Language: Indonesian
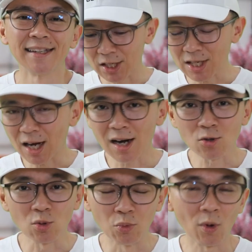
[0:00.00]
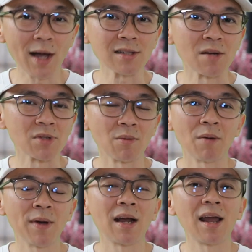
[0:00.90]
Ini saya akan langsung buka
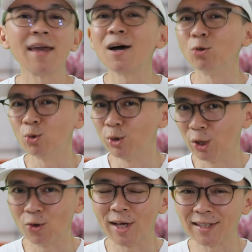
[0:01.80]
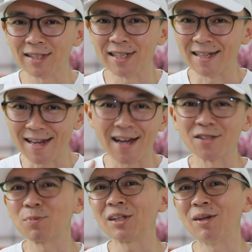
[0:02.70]
saham-saham apa yang layak untuk dikoleksi.
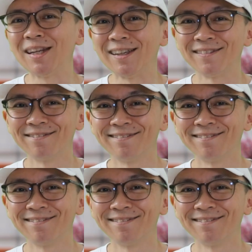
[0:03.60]
Ya, seperti ini.